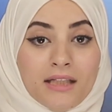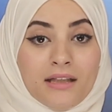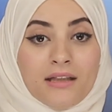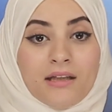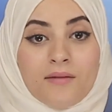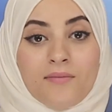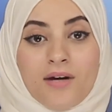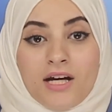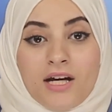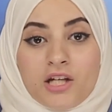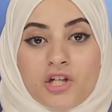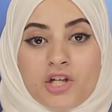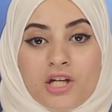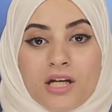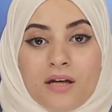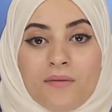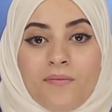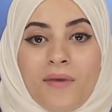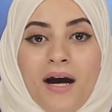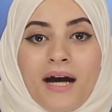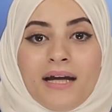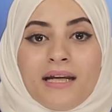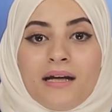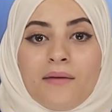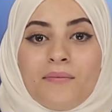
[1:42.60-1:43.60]
اندماجهم
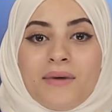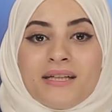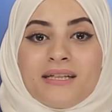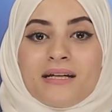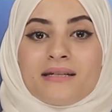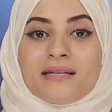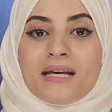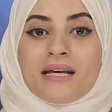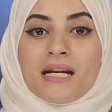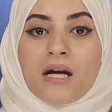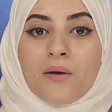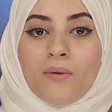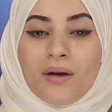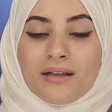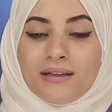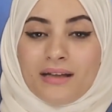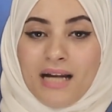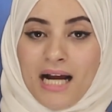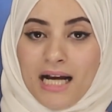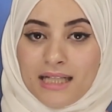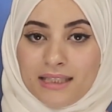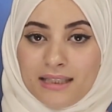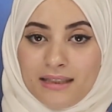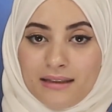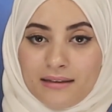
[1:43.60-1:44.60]
على مدى سنوات
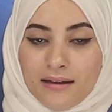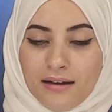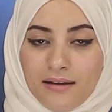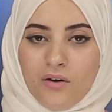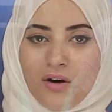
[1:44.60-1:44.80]
عديدة